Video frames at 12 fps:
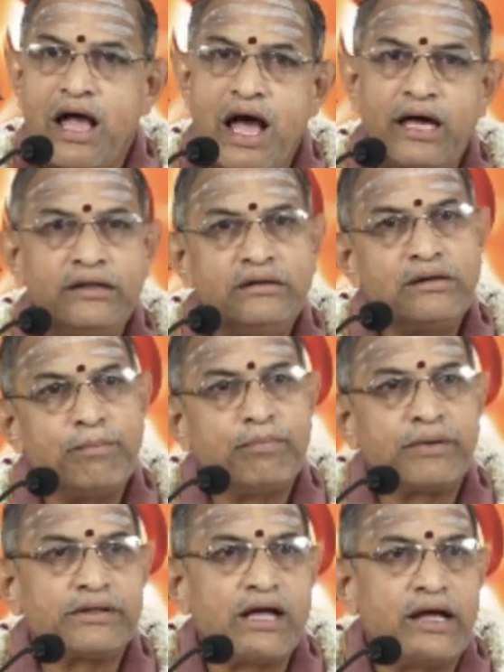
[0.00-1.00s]

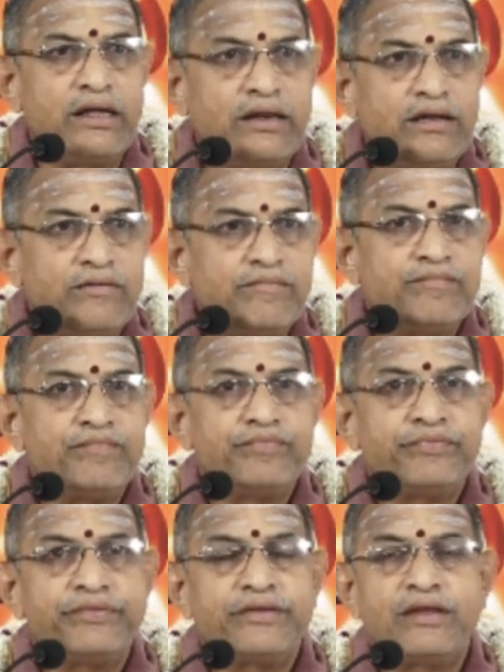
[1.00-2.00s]
ఆనందప్రదాయిని
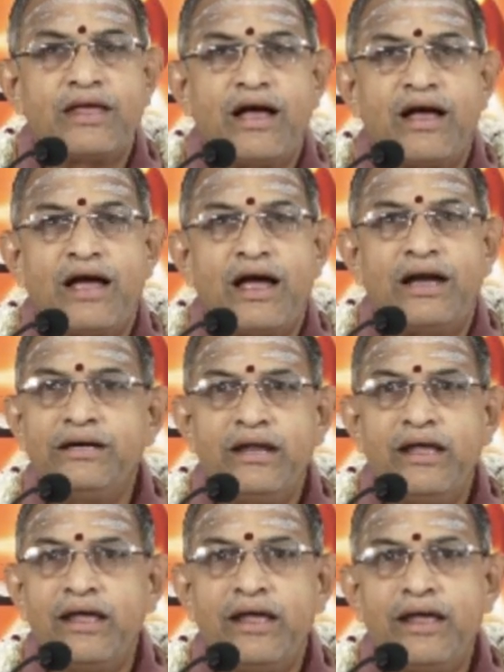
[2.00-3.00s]
అంటే
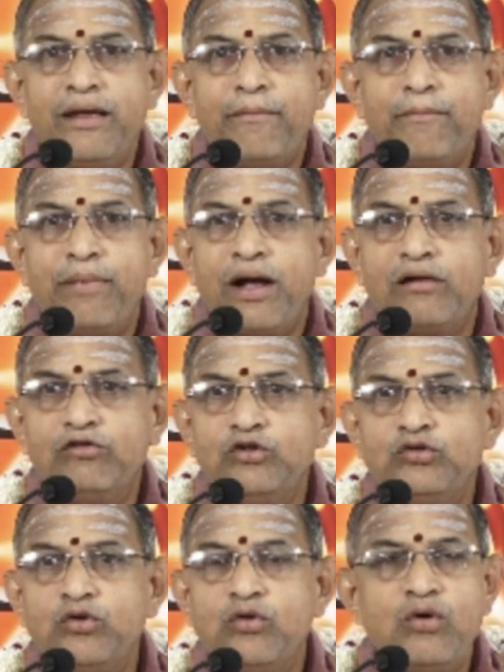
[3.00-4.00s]

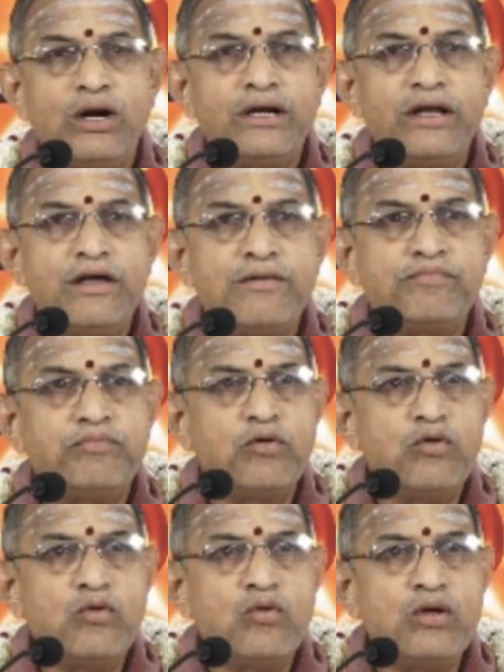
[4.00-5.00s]
భగవంతుడు అంటే
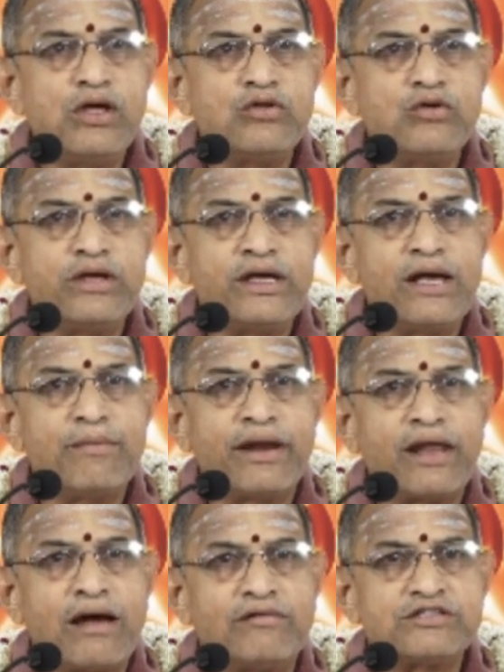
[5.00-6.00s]
ఎప్పుడూ ఏదో ఇంకా మన
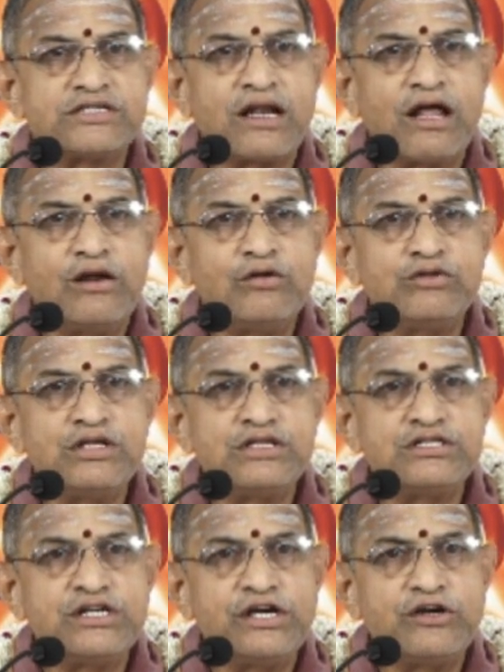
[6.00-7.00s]
అవసరాలు
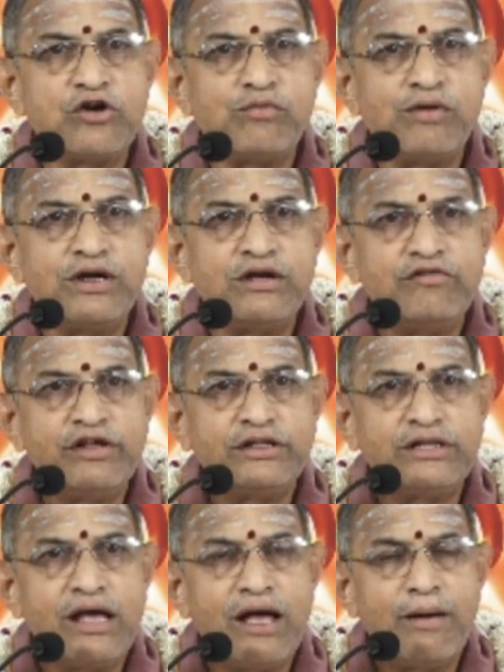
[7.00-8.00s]
తీర్చేటటువంటి
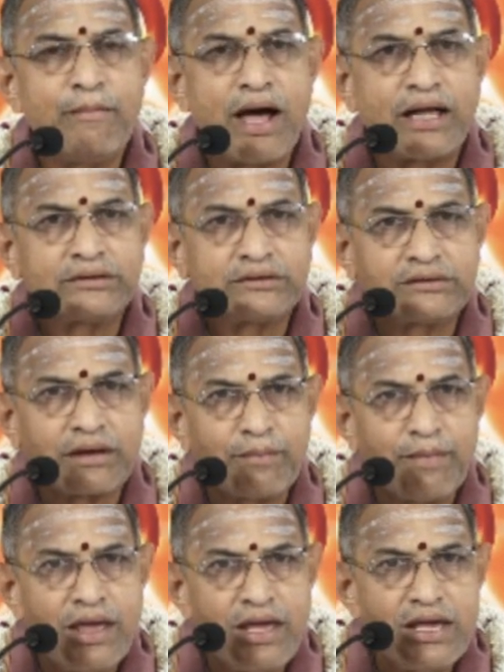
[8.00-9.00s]
వ్యక్తిగా
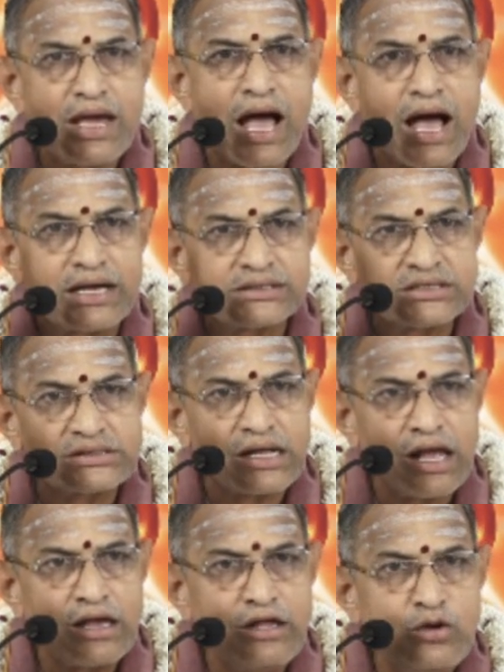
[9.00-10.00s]
మాత్రమే ఆ
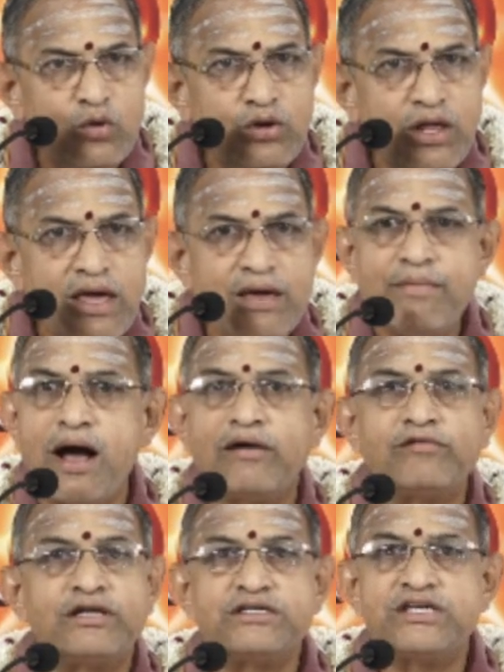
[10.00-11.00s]
స్థాయిలోనే
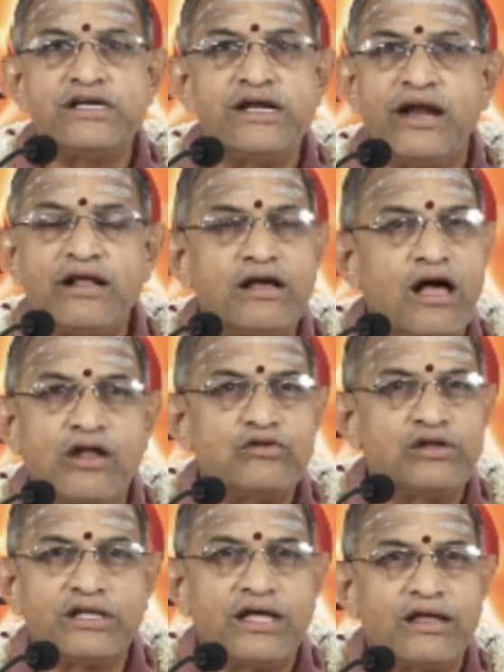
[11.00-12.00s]
భావన చెయ్యడం కాదు
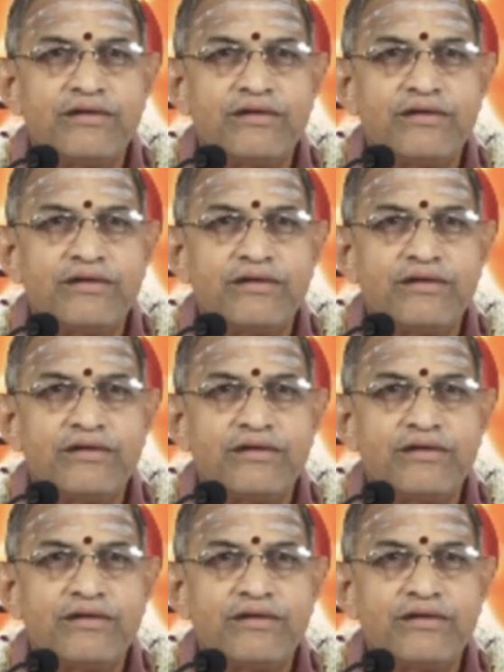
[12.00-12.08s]
కదా